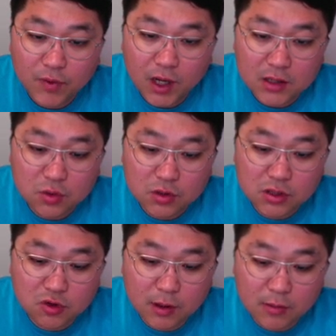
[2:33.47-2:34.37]
아소스
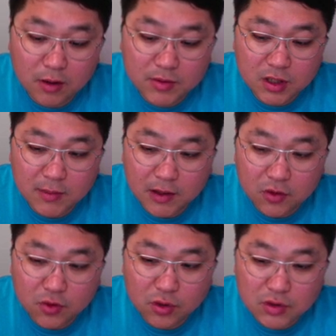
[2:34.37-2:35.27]
직구 방법 이전에
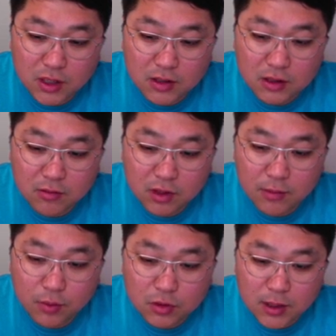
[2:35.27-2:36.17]
만들어놓은 영상이 있기 때문에
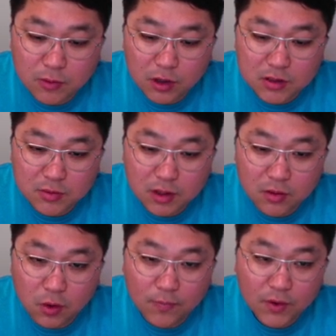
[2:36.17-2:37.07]
보고 참고하시면
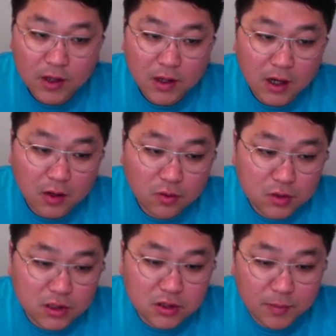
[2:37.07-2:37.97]
되고 한국으로
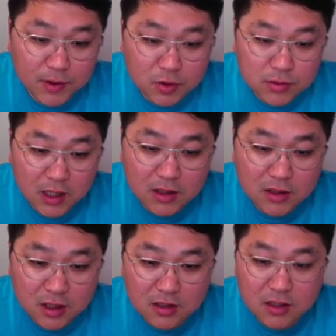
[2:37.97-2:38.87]
직접 배송 약간
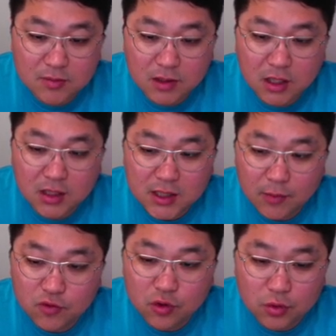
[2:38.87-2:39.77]
느리긴 하지만 대략
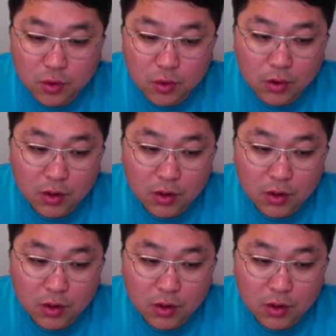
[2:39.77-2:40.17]
3주 정도